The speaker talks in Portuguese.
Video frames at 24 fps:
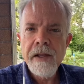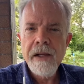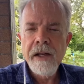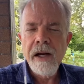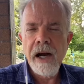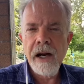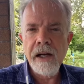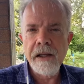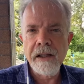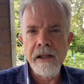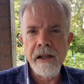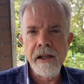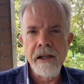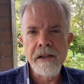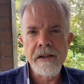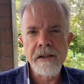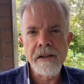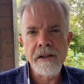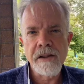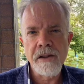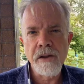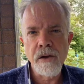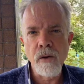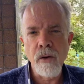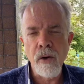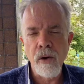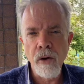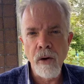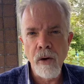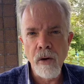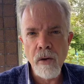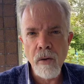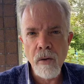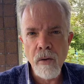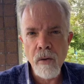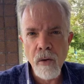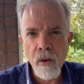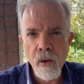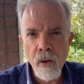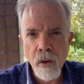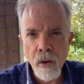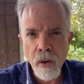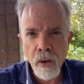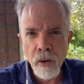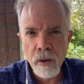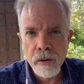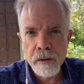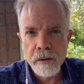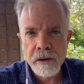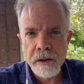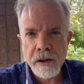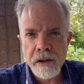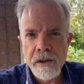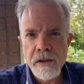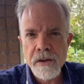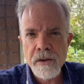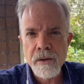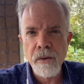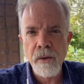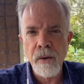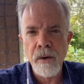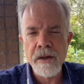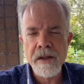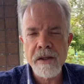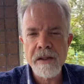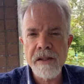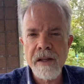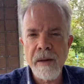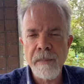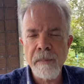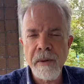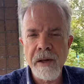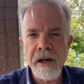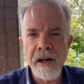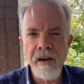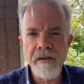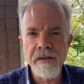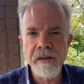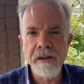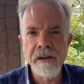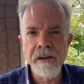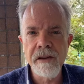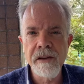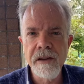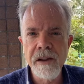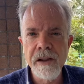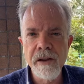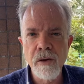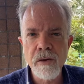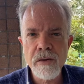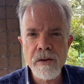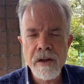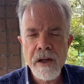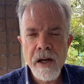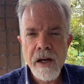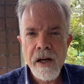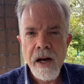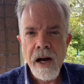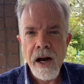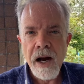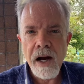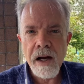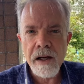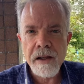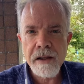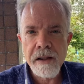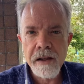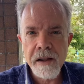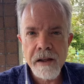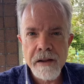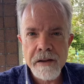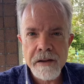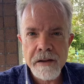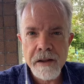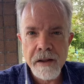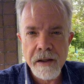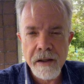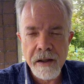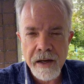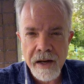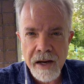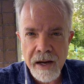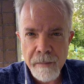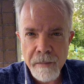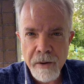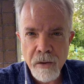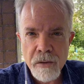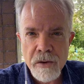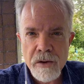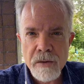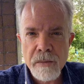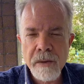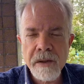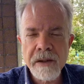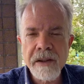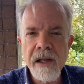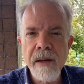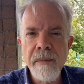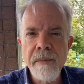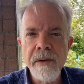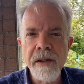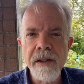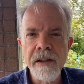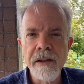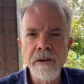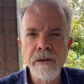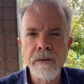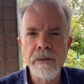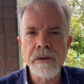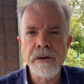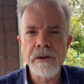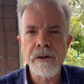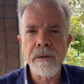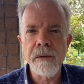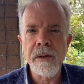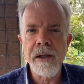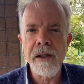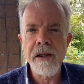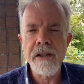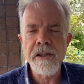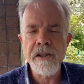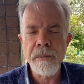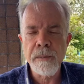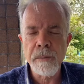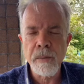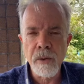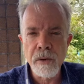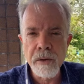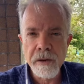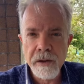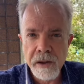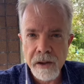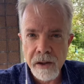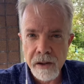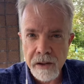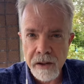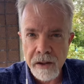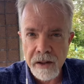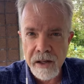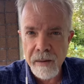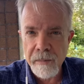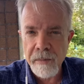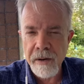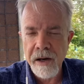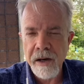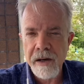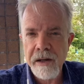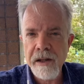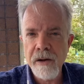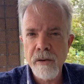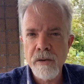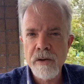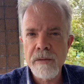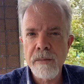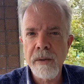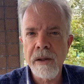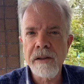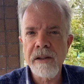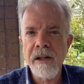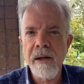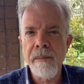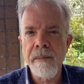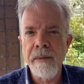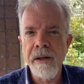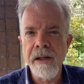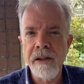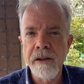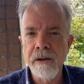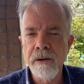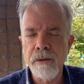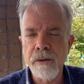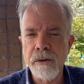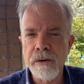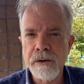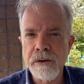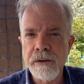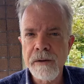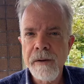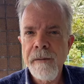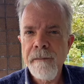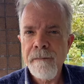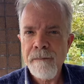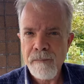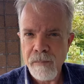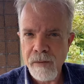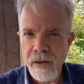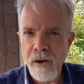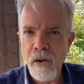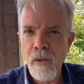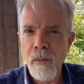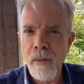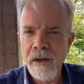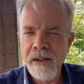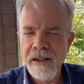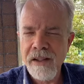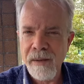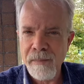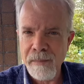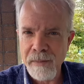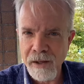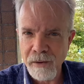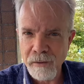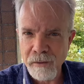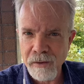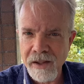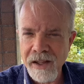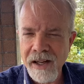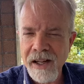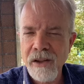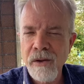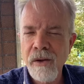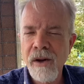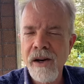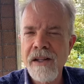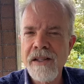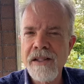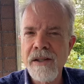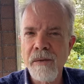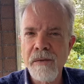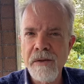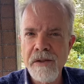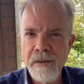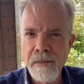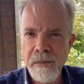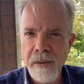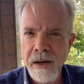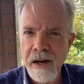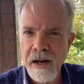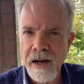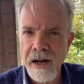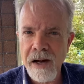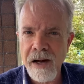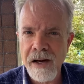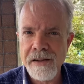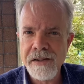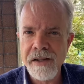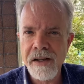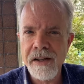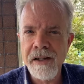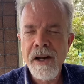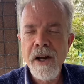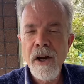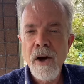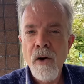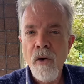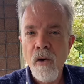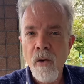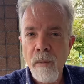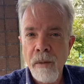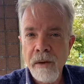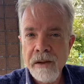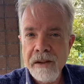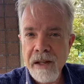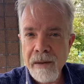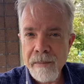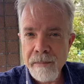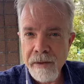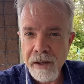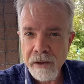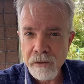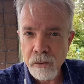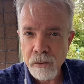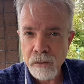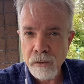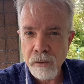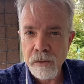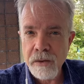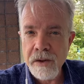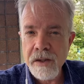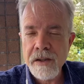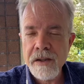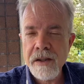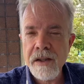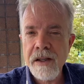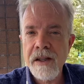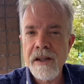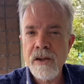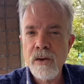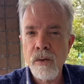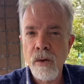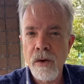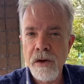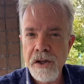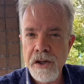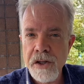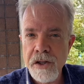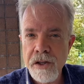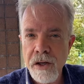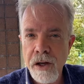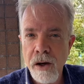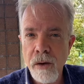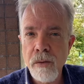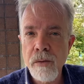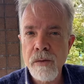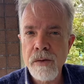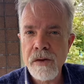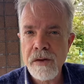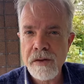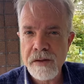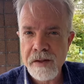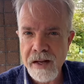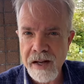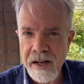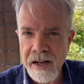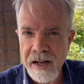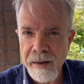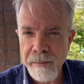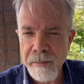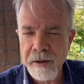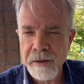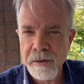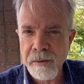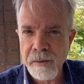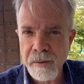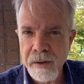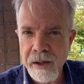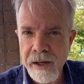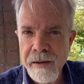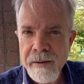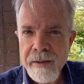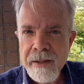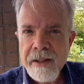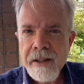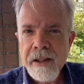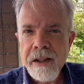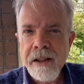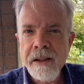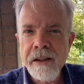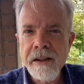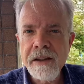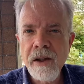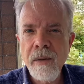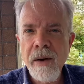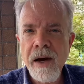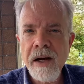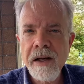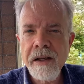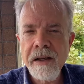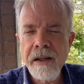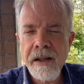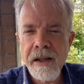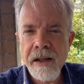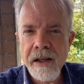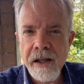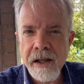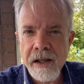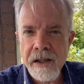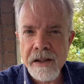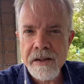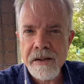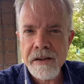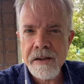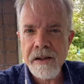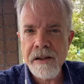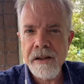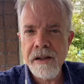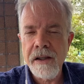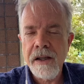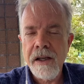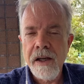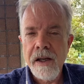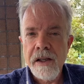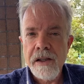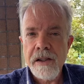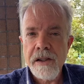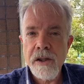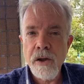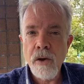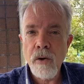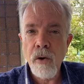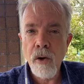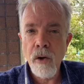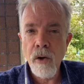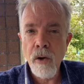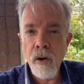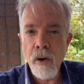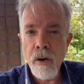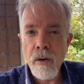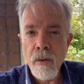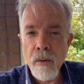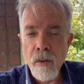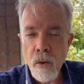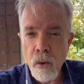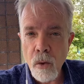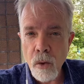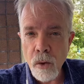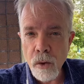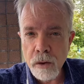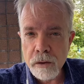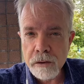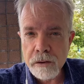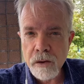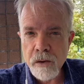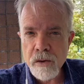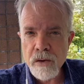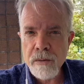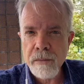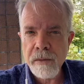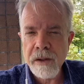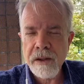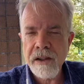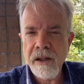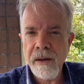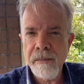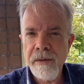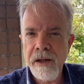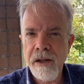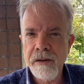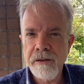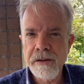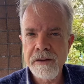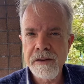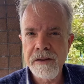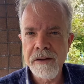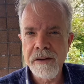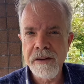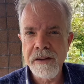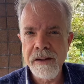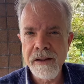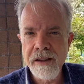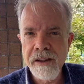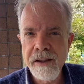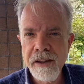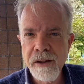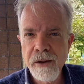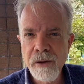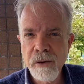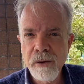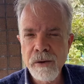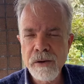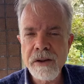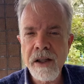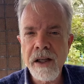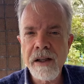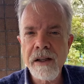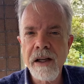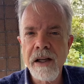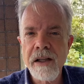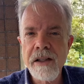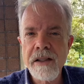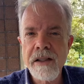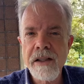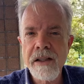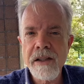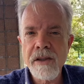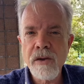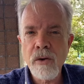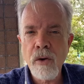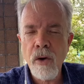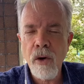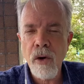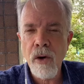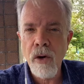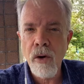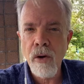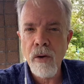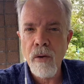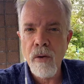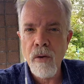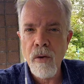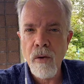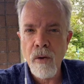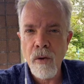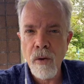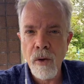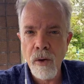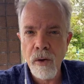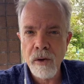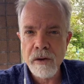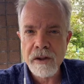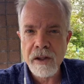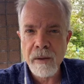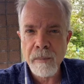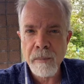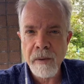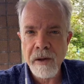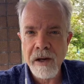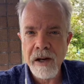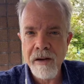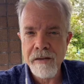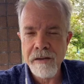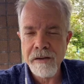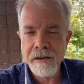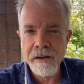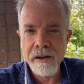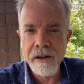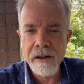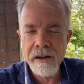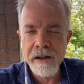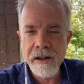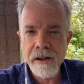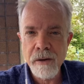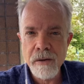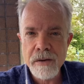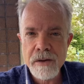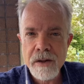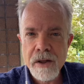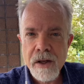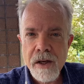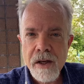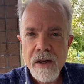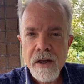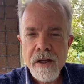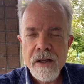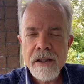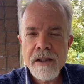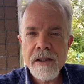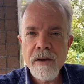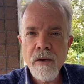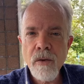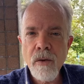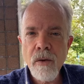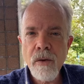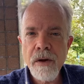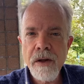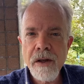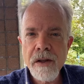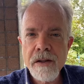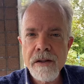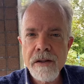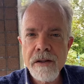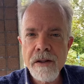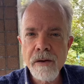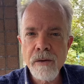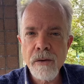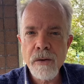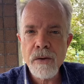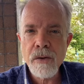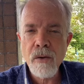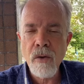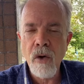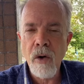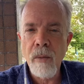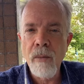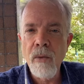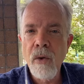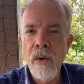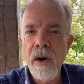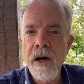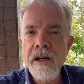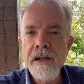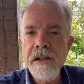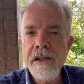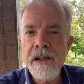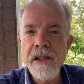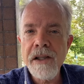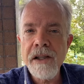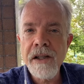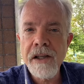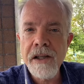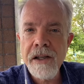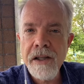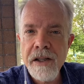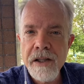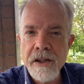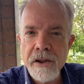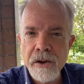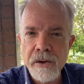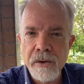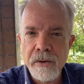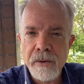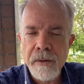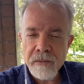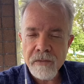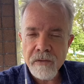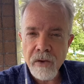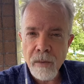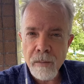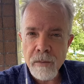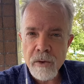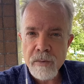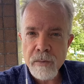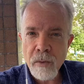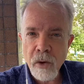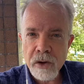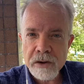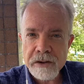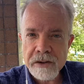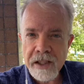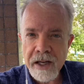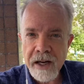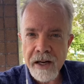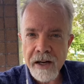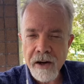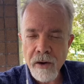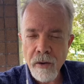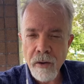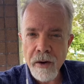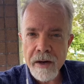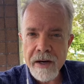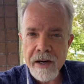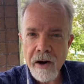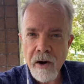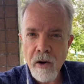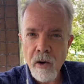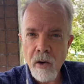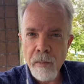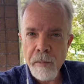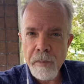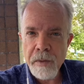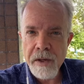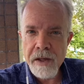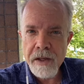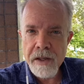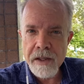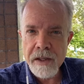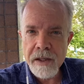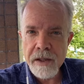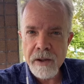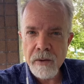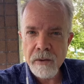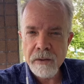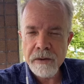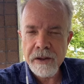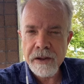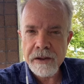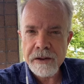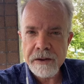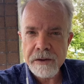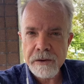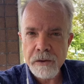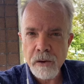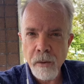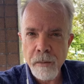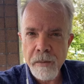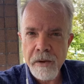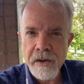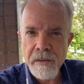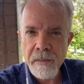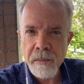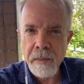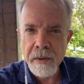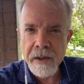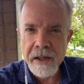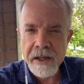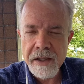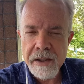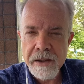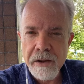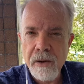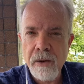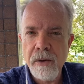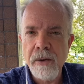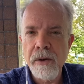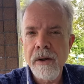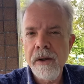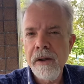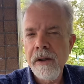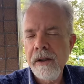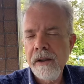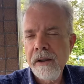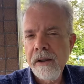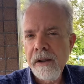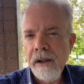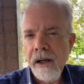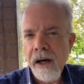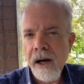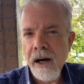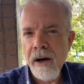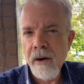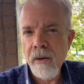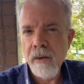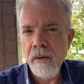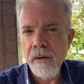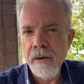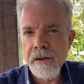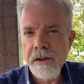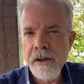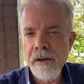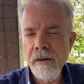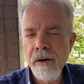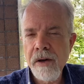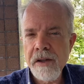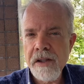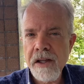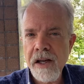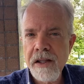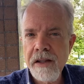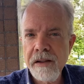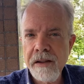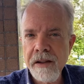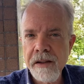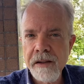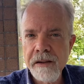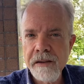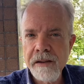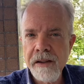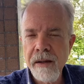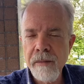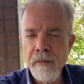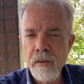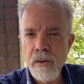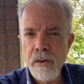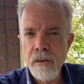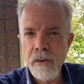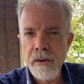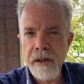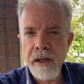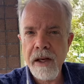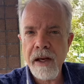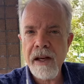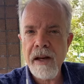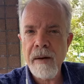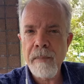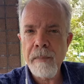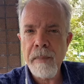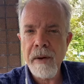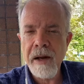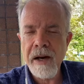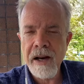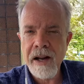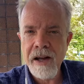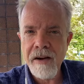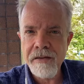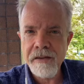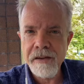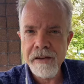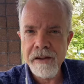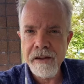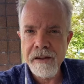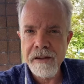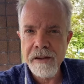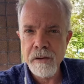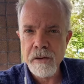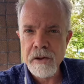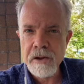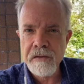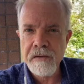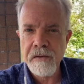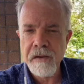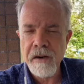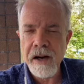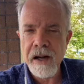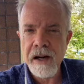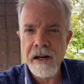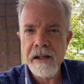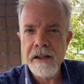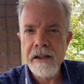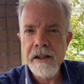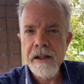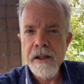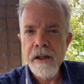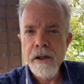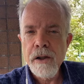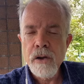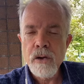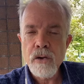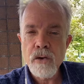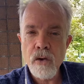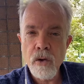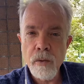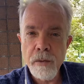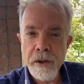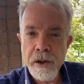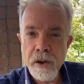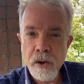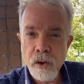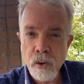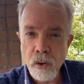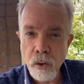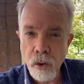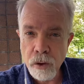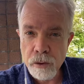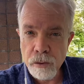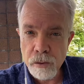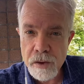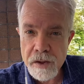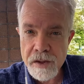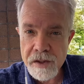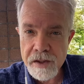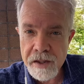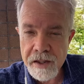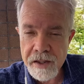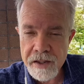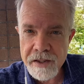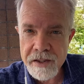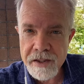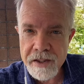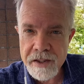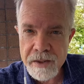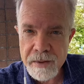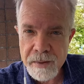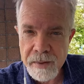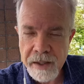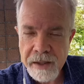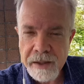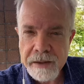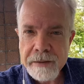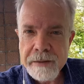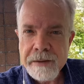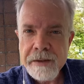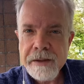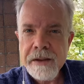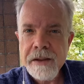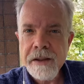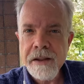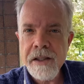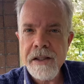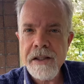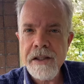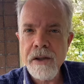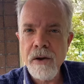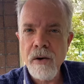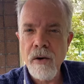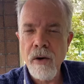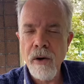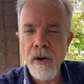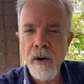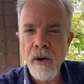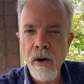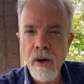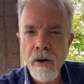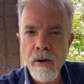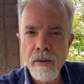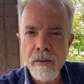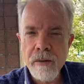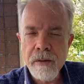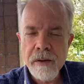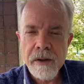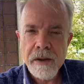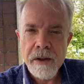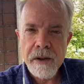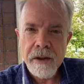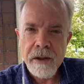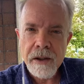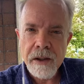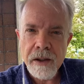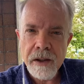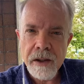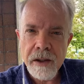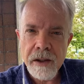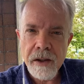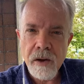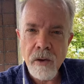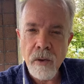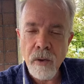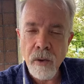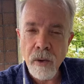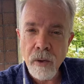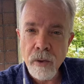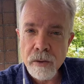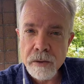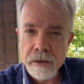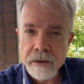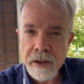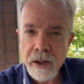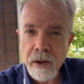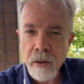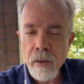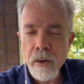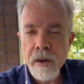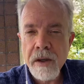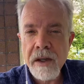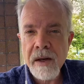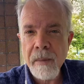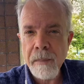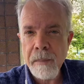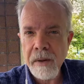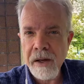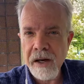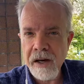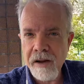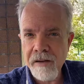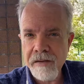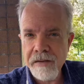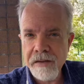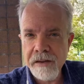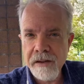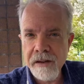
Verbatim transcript: Aqueles que se colocam contra as coisas da palavra de Deus, aqueles que quebram os mandamentos, né? Esse poder que quebraria os mandamentos, né? o mandamento da adoração de imagem, o mandamento do descanso original no sábado. Né? Então, aqueles que se colocam contra os mandamentos de Deus, aqueles que se colocam contra a palavra de Deus, são conhecidos como anticristo. Vamos mostrar agora a opinião desse homem de branco, aonde nós já entendemos o que é que a palavra de Deus fala sobre todos esses né, que se colocam contra é, contra o que a palavra de